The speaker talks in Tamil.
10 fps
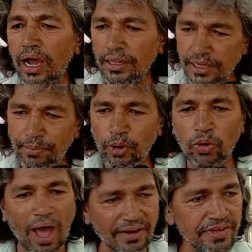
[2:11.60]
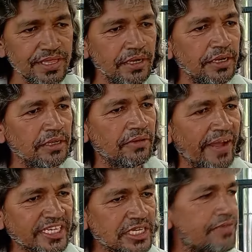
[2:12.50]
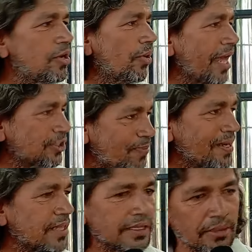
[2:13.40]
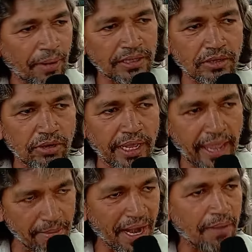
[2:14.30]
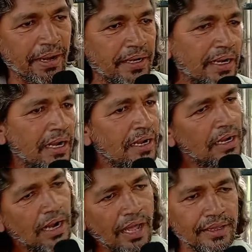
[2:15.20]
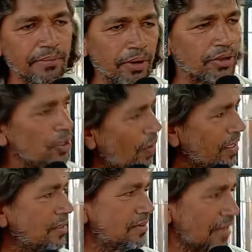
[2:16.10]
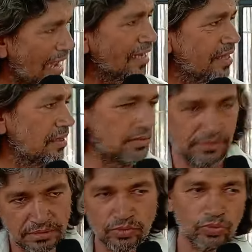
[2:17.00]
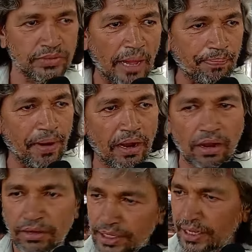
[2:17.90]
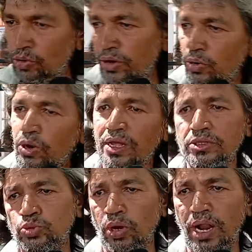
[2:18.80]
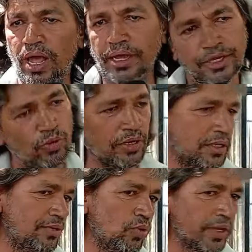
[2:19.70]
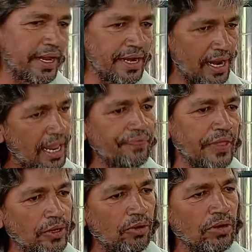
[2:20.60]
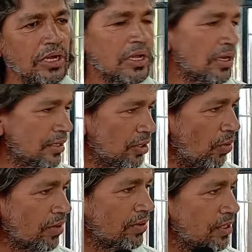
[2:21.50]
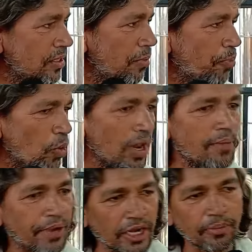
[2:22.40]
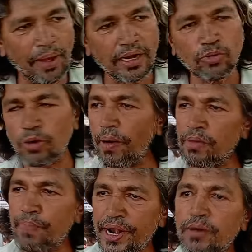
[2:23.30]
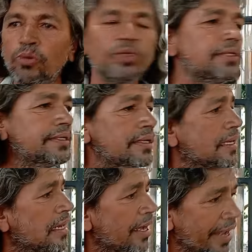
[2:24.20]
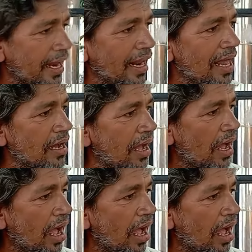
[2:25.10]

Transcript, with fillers: அதுக்கப்புறம் அரவிந்துன்னு வைஷ்ணவியோட ஹஸ்பண்ட் தான் இந்த படத்தோடைய கேமராமேன் அதுக்கப்புறம் இவன் நாங்கள் தான் உன் தப்பாக இன்றைக்கி இவன் கூட சொல்லலாம் இவனுக்கு இவனுக்கே நல்லா தெரியும் இவன் வந்து பூவெல்லாம் கேட்டுப்பாருன்னு ஒரு படம் பண்ணும்போது எங்களெல்லாம்